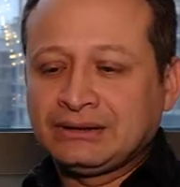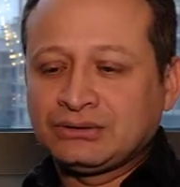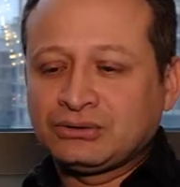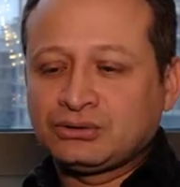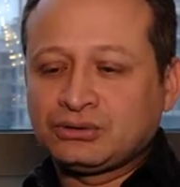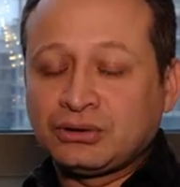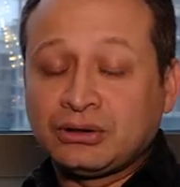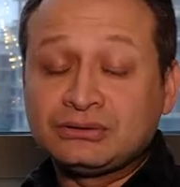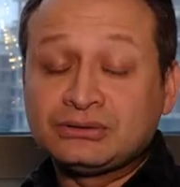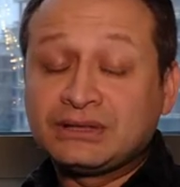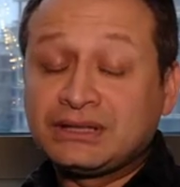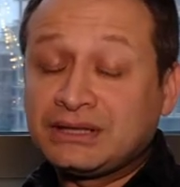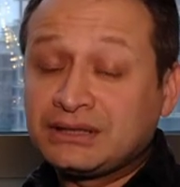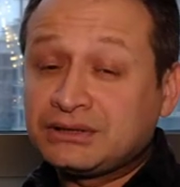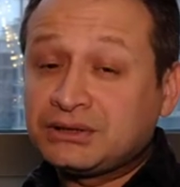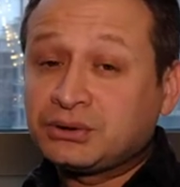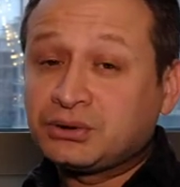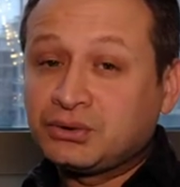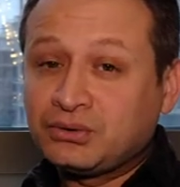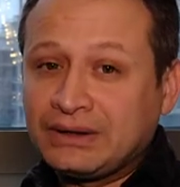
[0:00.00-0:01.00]
son
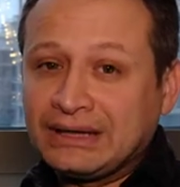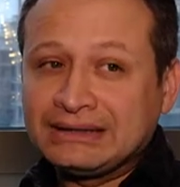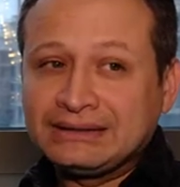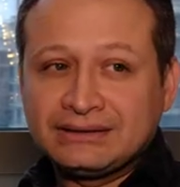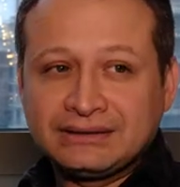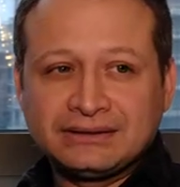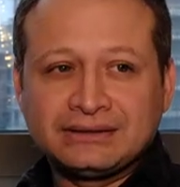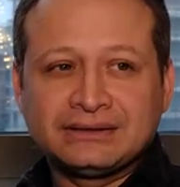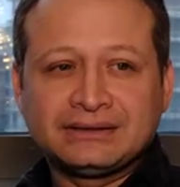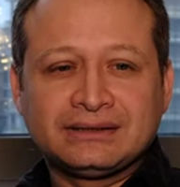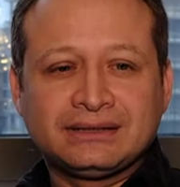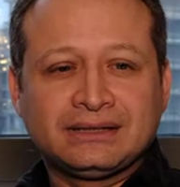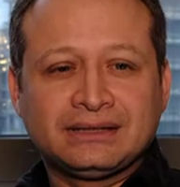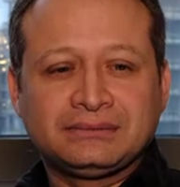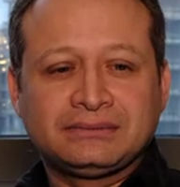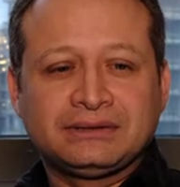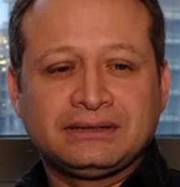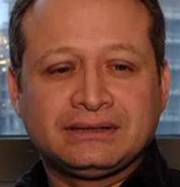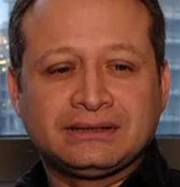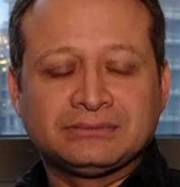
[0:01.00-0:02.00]
derece güvenlidir
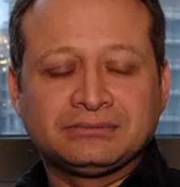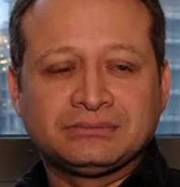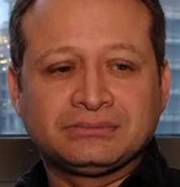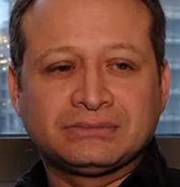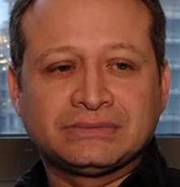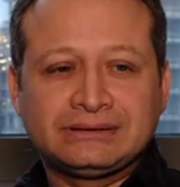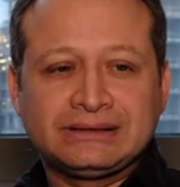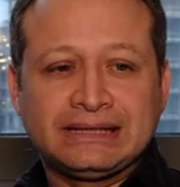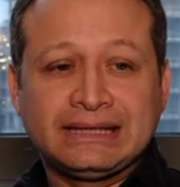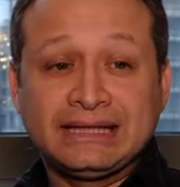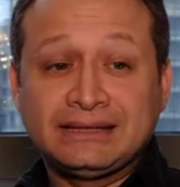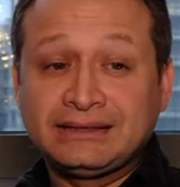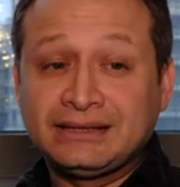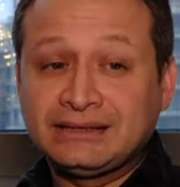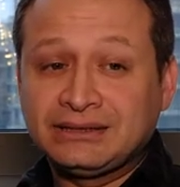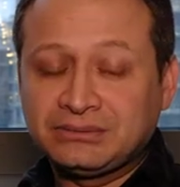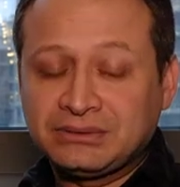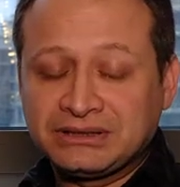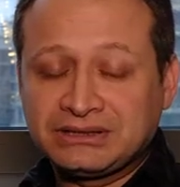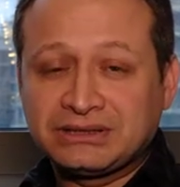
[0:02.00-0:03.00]
diyebilirim.
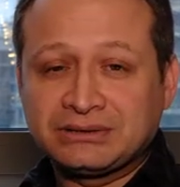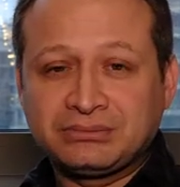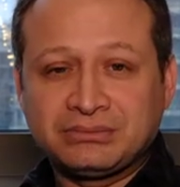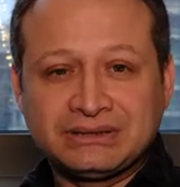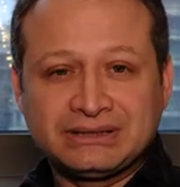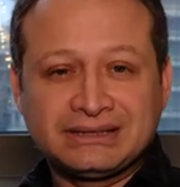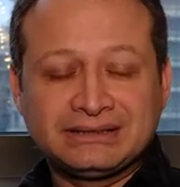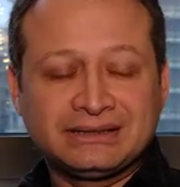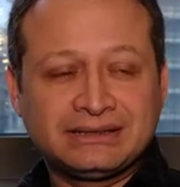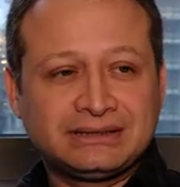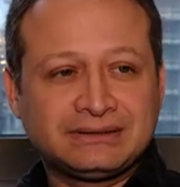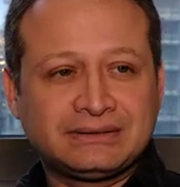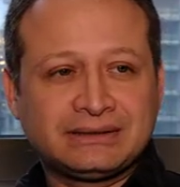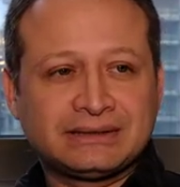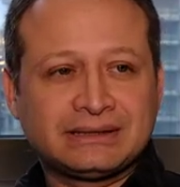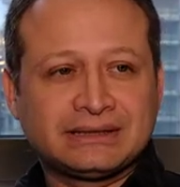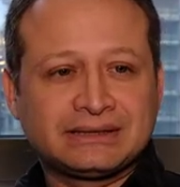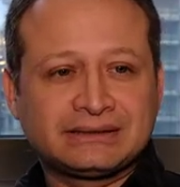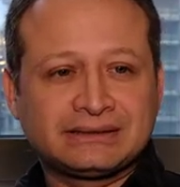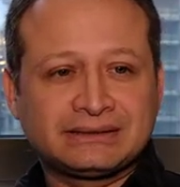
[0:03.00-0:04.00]
Nedeni basit bir nedeni
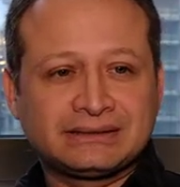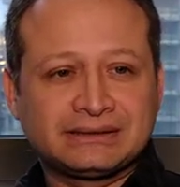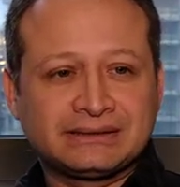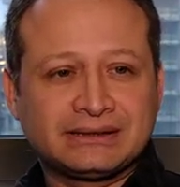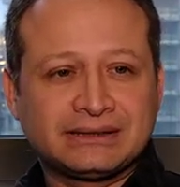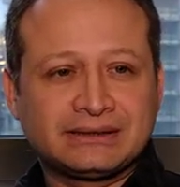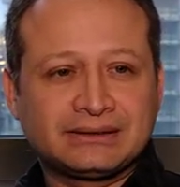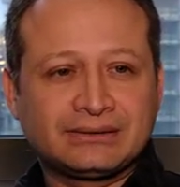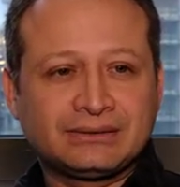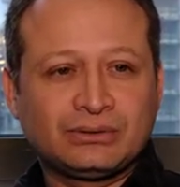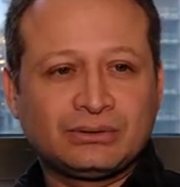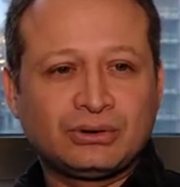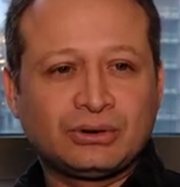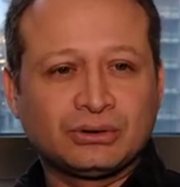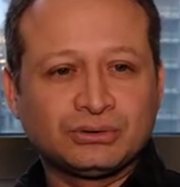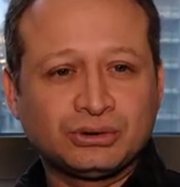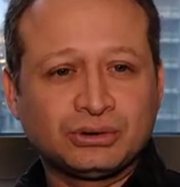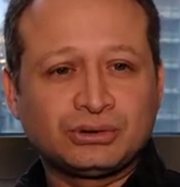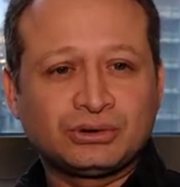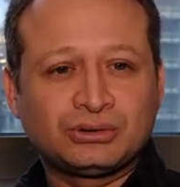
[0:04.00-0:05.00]
var aslında.
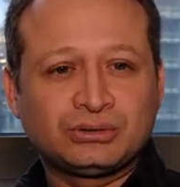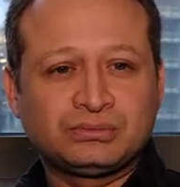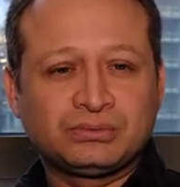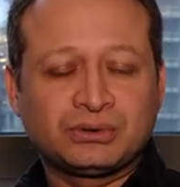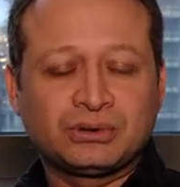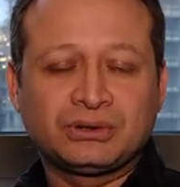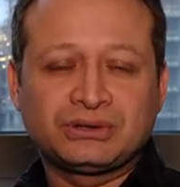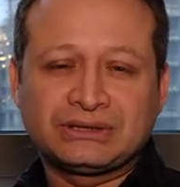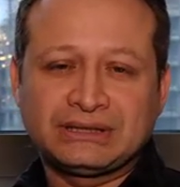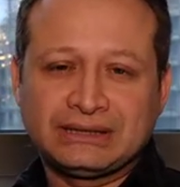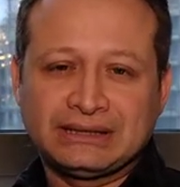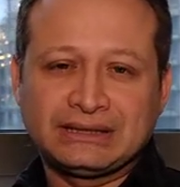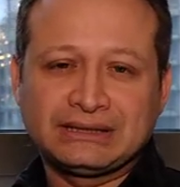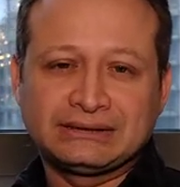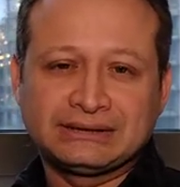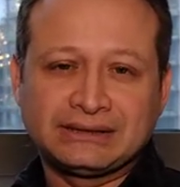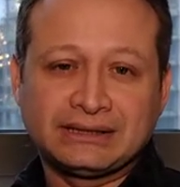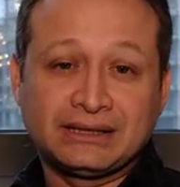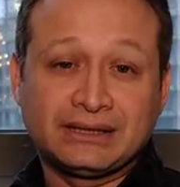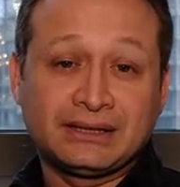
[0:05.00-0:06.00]
Konut
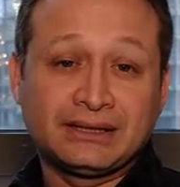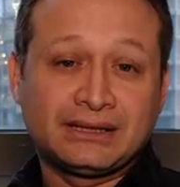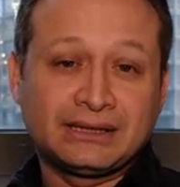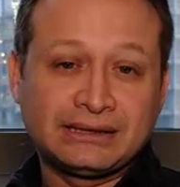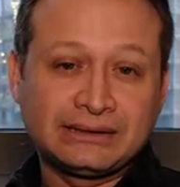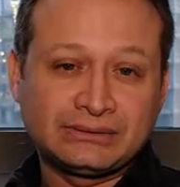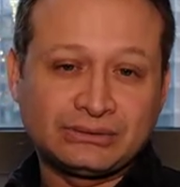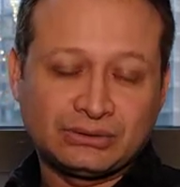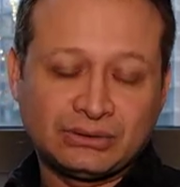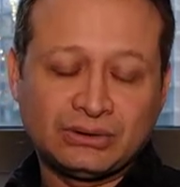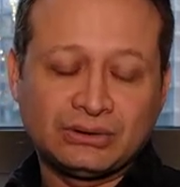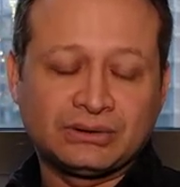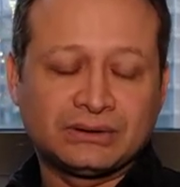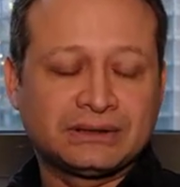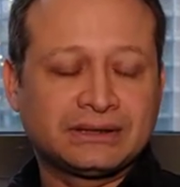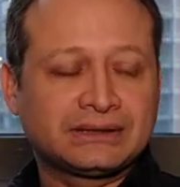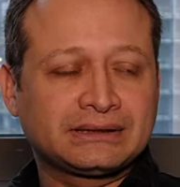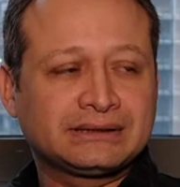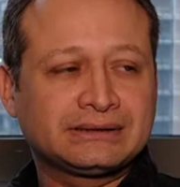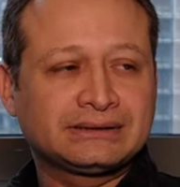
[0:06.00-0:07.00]
projelerinde ağırlıklı
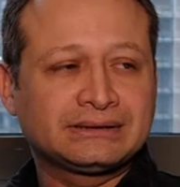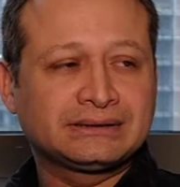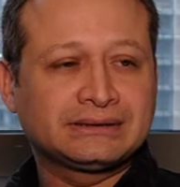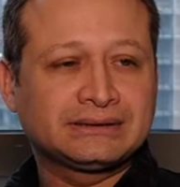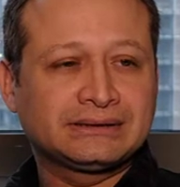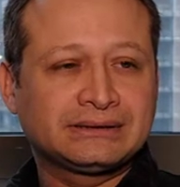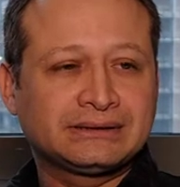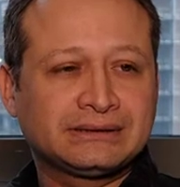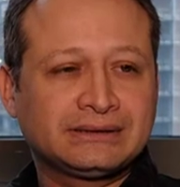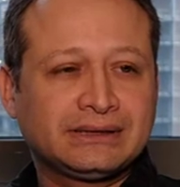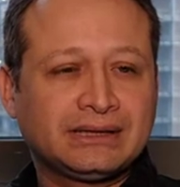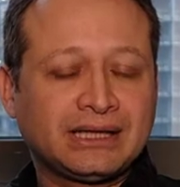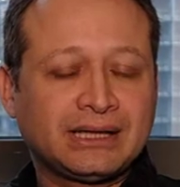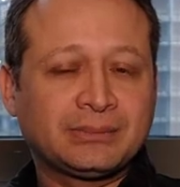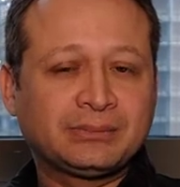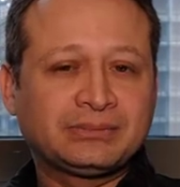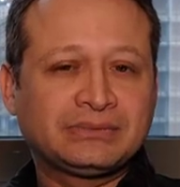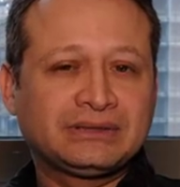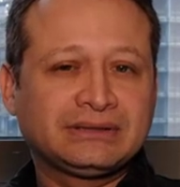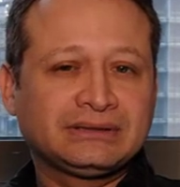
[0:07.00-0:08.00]
olarak e,
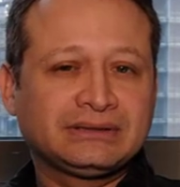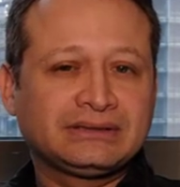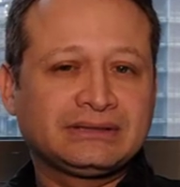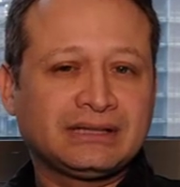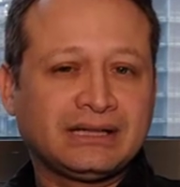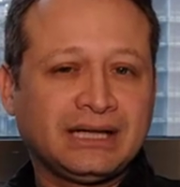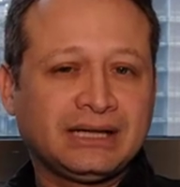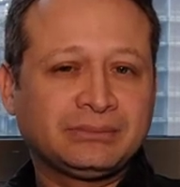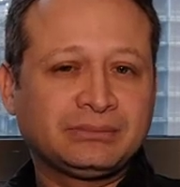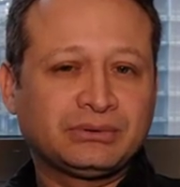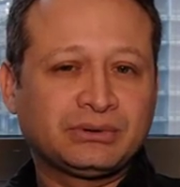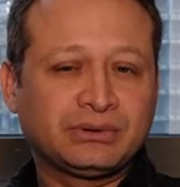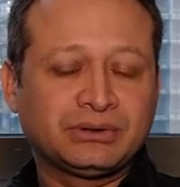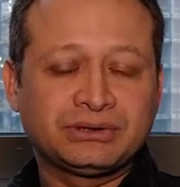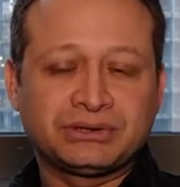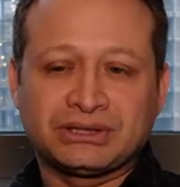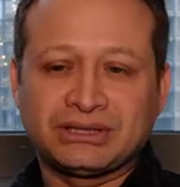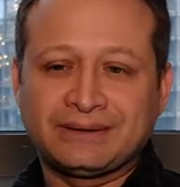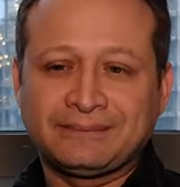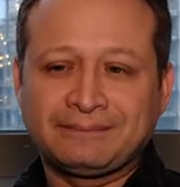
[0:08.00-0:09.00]
yaptığınız her
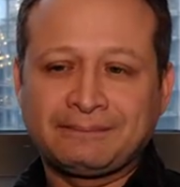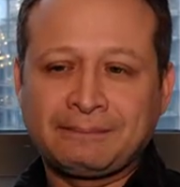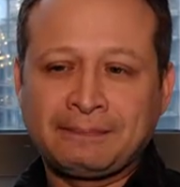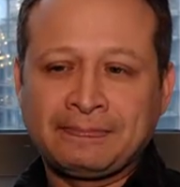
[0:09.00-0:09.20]
proje